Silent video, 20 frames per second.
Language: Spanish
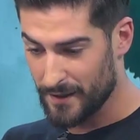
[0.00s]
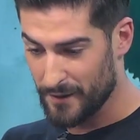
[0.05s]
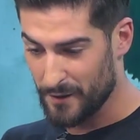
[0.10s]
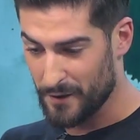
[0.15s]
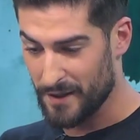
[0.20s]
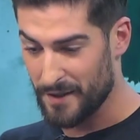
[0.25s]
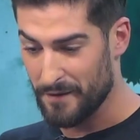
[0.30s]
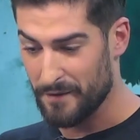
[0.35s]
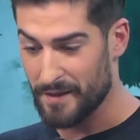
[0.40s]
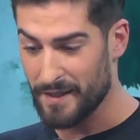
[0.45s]
creo
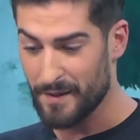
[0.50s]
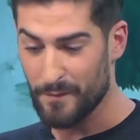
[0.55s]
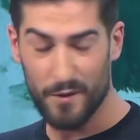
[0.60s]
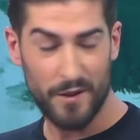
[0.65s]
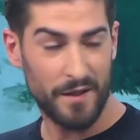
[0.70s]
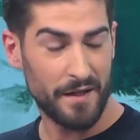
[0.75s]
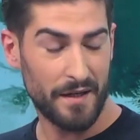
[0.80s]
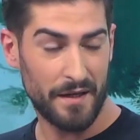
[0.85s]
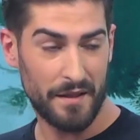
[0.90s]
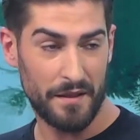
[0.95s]
que
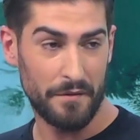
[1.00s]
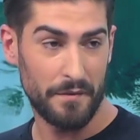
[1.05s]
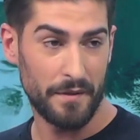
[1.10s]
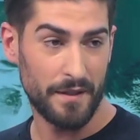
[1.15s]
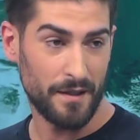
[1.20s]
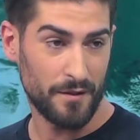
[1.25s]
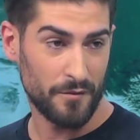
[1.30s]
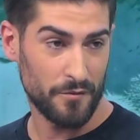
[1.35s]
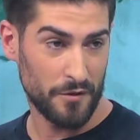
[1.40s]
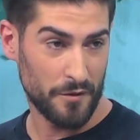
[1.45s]
deberíamos de
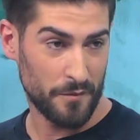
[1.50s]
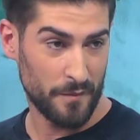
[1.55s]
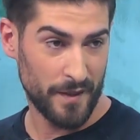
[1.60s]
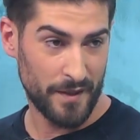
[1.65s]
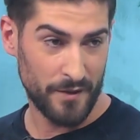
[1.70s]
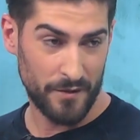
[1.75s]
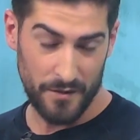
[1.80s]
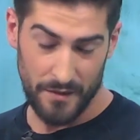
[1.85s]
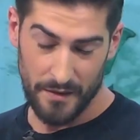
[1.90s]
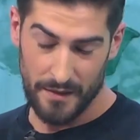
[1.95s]
recibir algunos
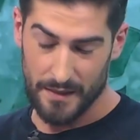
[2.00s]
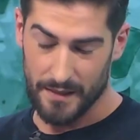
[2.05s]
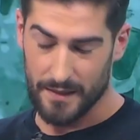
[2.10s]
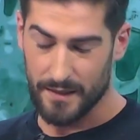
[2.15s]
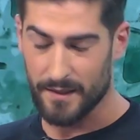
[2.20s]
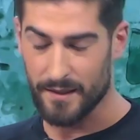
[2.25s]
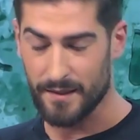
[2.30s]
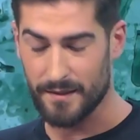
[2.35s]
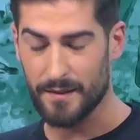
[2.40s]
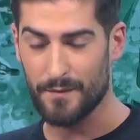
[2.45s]
menos
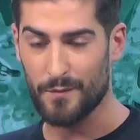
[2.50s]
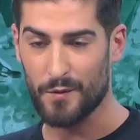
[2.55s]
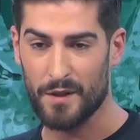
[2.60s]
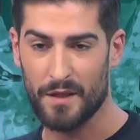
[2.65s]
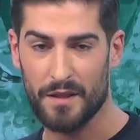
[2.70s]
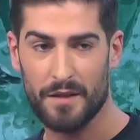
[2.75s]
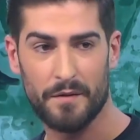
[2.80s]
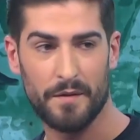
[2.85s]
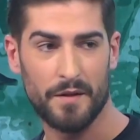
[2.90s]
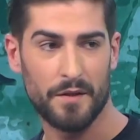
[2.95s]
estamos
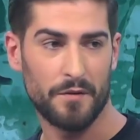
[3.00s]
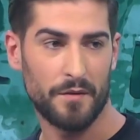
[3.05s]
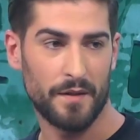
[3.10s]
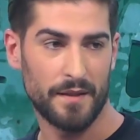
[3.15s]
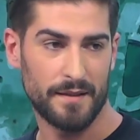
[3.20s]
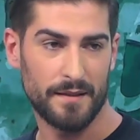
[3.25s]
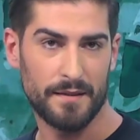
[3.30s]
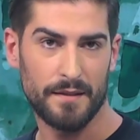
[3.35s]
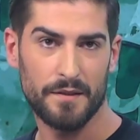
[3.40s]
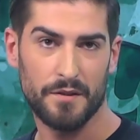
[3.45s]
recibiendo
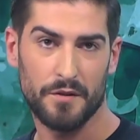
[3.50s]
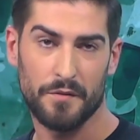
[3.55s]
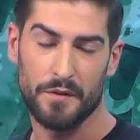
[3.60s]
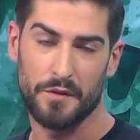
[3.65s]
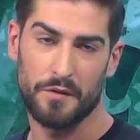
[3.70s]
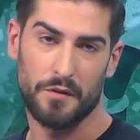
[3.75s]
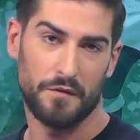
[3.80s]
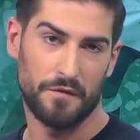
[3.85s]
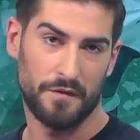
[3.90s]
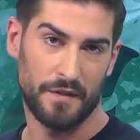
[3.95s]
bastante,
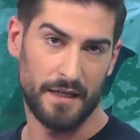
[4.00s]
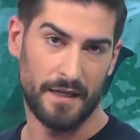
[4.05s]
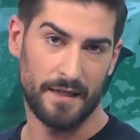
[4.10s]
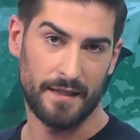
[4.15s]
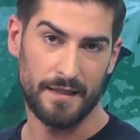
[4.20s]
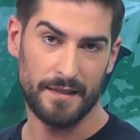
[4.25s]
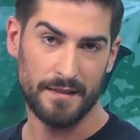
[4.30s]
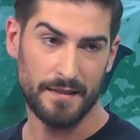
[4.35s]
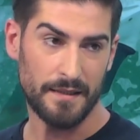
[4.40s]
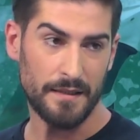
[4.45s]
sobre todo fuera
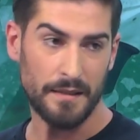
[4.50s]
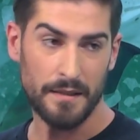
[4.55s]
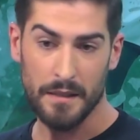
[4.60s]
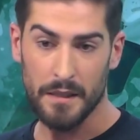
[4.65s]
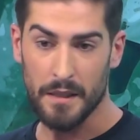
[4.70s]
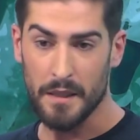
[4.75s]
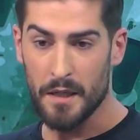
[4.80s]
de casa.